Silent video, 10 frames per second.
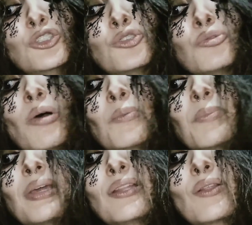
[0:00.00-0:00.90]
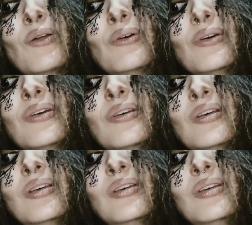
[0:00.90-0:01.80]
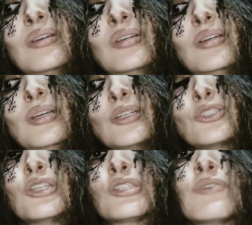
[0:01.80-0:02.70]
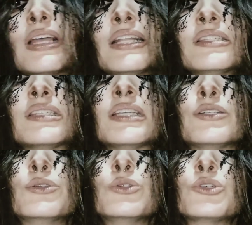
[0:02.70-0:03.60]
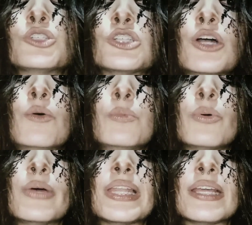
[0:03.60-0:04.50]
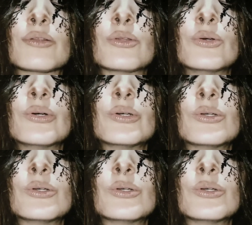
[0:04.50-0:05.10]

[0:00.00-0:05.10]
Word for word: de João Pedro, desfalecido no chão poerento.